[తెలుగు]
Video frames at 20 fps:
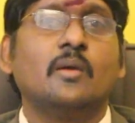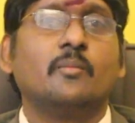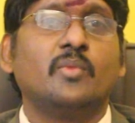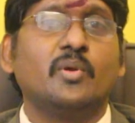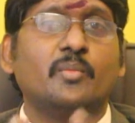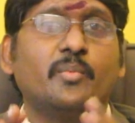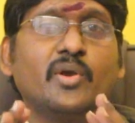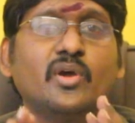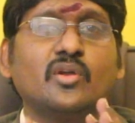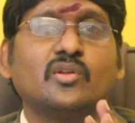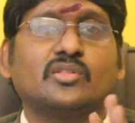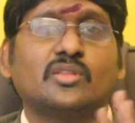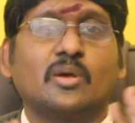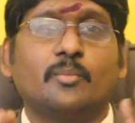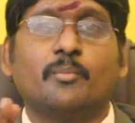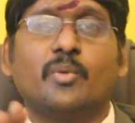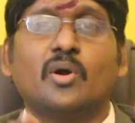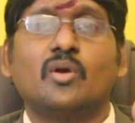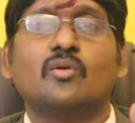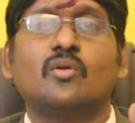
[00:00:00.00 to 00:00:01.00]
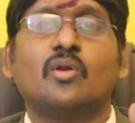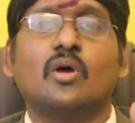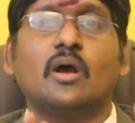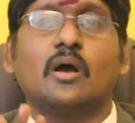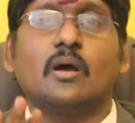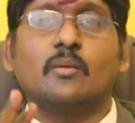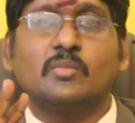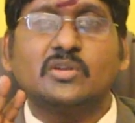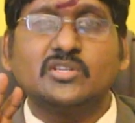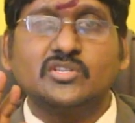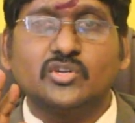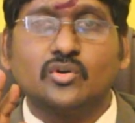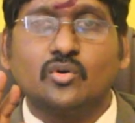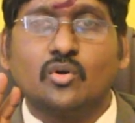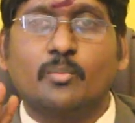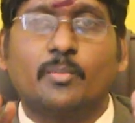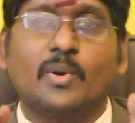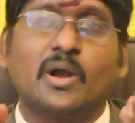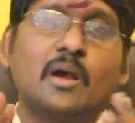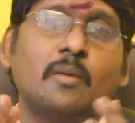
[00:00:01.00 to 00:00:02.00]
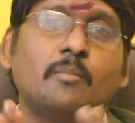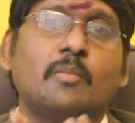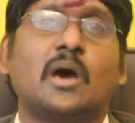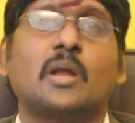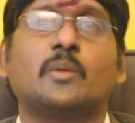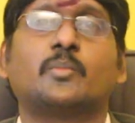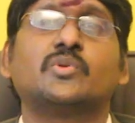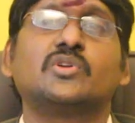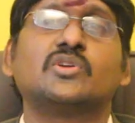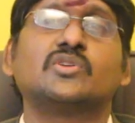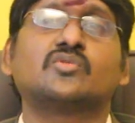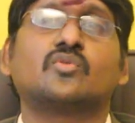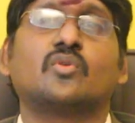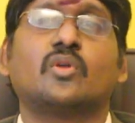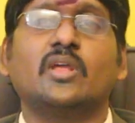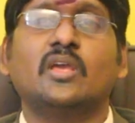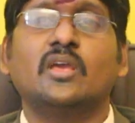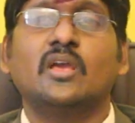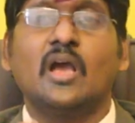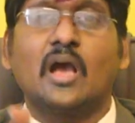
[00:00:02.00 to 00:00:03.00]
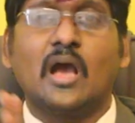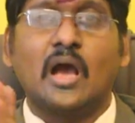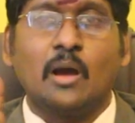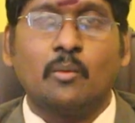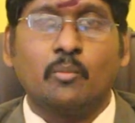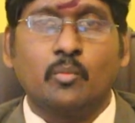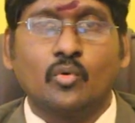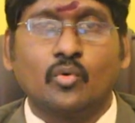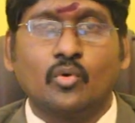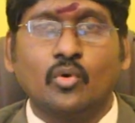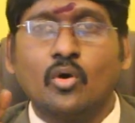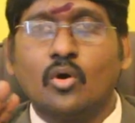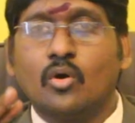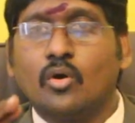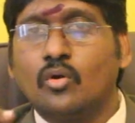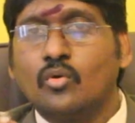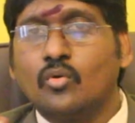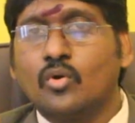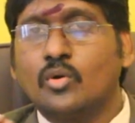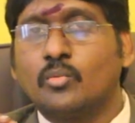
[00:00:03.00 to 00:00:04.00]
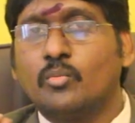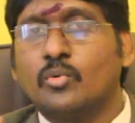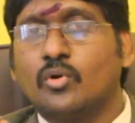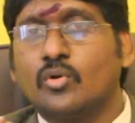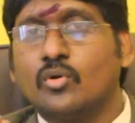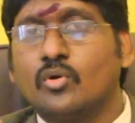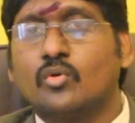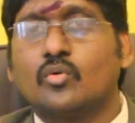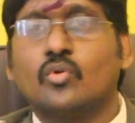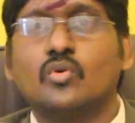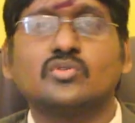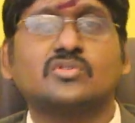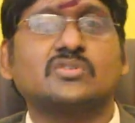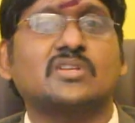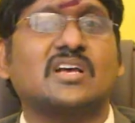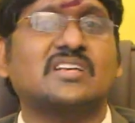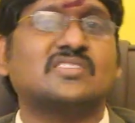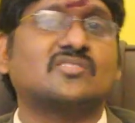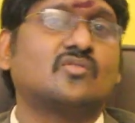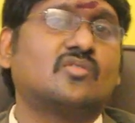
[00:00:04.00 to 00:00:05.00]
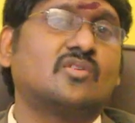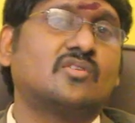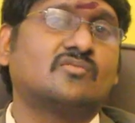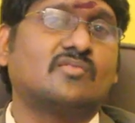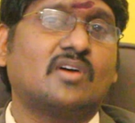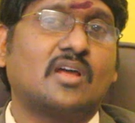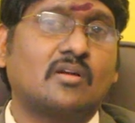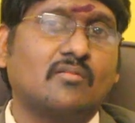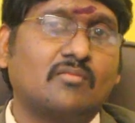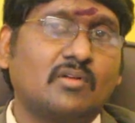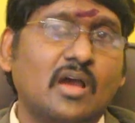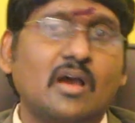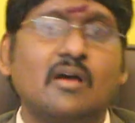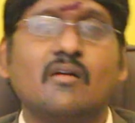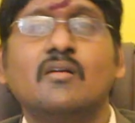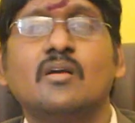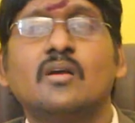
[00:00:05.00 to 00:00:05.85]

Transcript: మీ పేరు తప్పకుండా మంచి గొప్పగా మార్పు చేసుకొని ఆ బుక్లో నోట్బుక్లో కోర్సు రాసుకోవడం ద్వారా కూడా